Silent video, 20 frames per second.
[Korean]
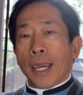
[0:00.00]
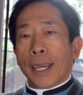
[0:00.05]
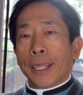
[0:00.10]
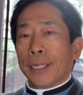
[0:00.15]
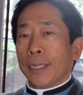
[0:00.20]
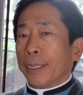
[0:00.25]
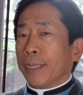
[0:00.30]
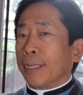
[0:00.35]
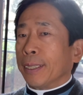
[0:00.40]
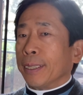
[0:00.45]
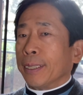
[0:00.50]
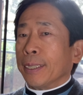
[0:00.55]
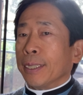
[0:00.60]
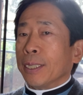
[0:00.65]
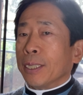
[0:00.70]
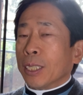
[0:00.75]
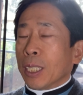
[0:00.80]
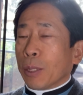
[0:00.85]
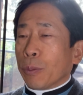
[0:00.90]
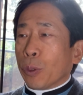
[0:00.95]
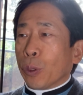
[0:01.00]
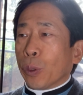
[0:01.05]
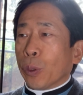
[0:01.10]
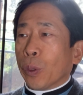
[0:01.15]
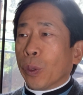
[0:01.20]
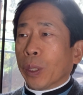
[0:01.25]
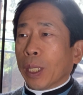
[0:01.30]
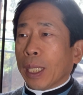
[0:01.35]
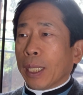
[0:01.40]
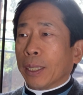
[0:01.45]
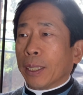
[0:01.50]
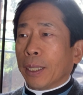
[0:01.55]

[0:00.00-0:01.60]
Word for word: 하는 제목일